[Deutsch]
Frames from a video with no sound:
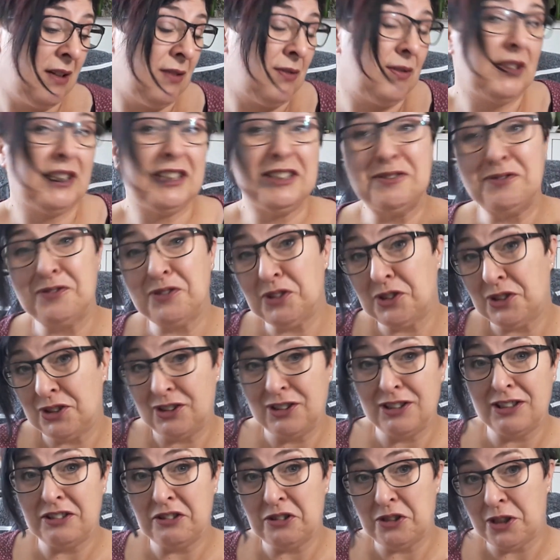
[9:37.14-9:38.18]
Und ihr
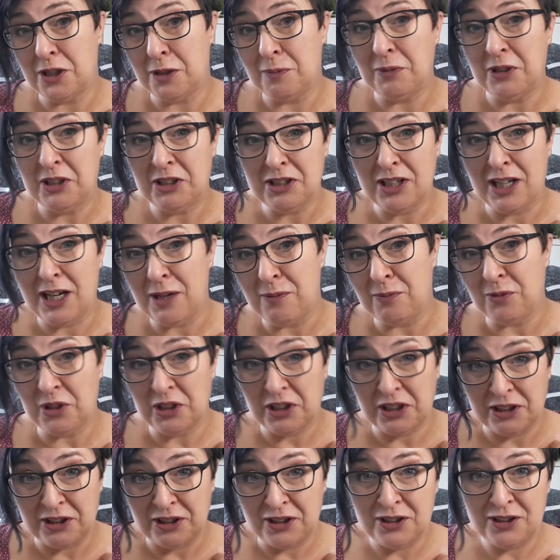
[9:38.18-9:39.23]
wisst ja, Jamie Time
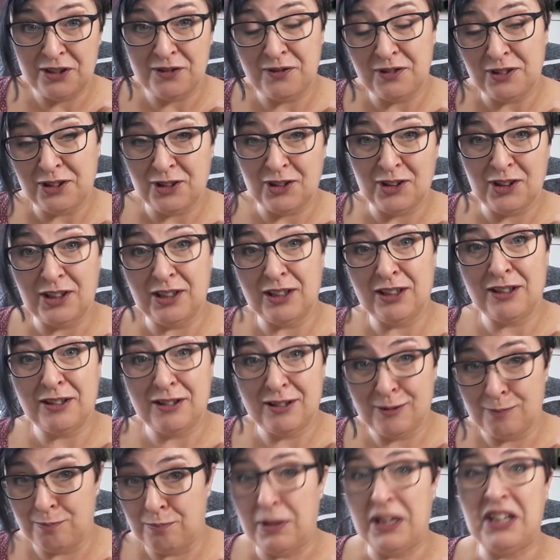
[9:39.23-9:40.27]
und ich, wir sind
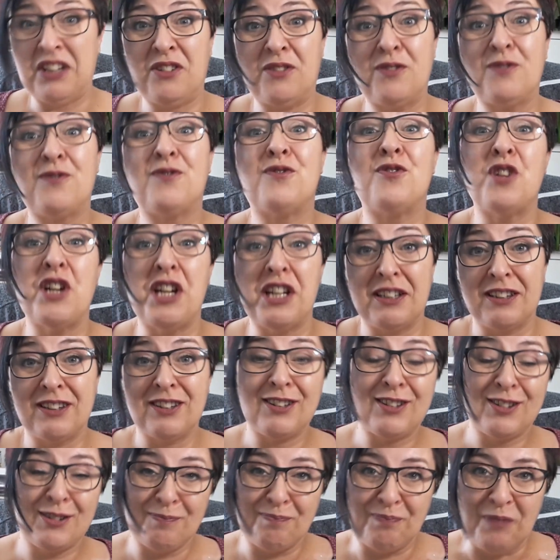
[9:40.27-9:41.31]
Best Friends.